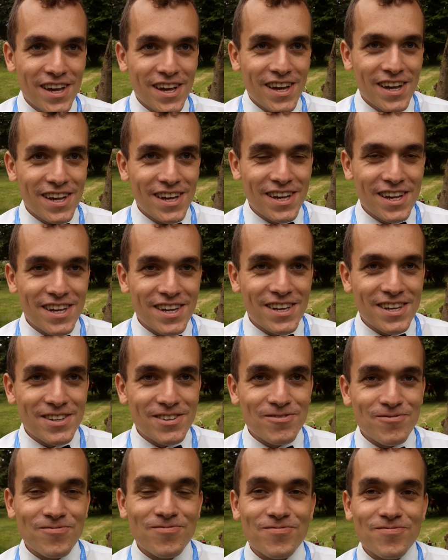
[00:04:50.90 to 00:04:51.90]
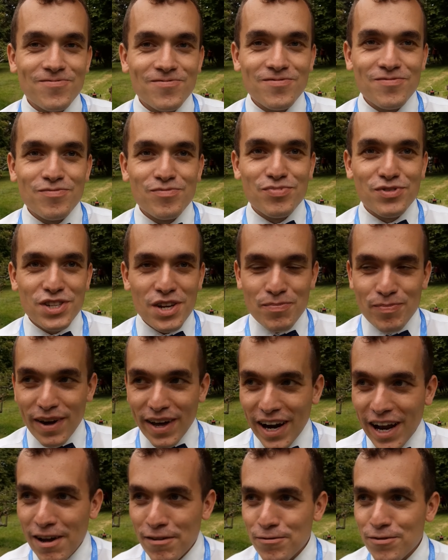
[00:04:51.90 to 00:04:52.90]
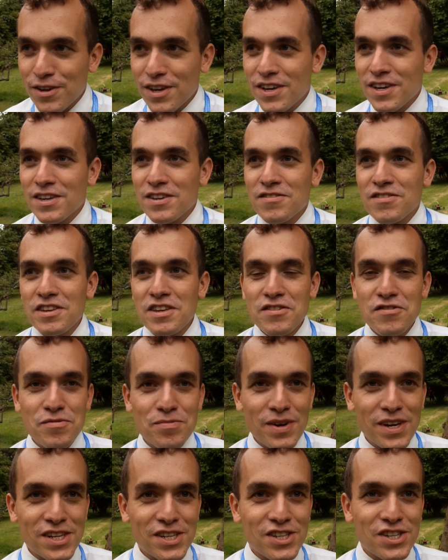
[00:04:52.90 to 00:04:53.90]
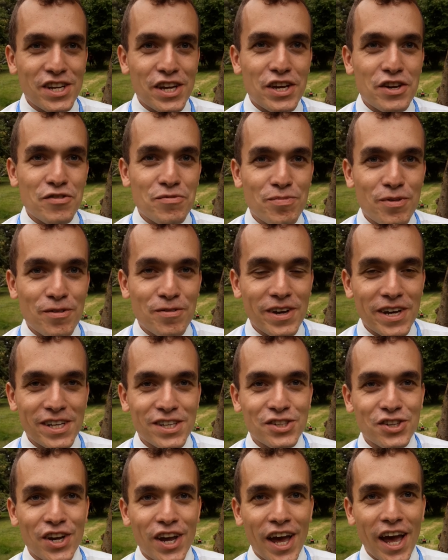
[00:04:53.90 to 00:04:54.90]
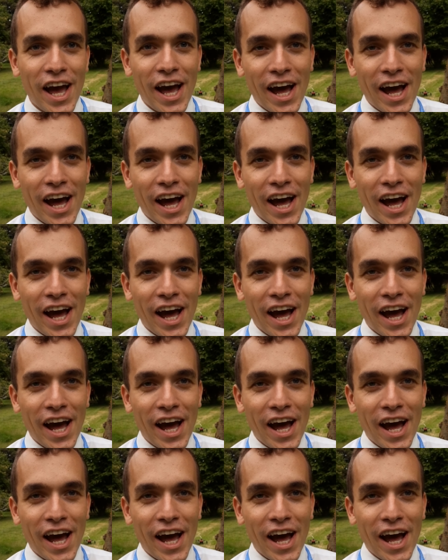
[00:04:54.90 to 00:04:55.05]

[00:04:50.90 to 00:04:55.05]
E, e, przy parafii? Przy parafii i w mieście i w powiecie,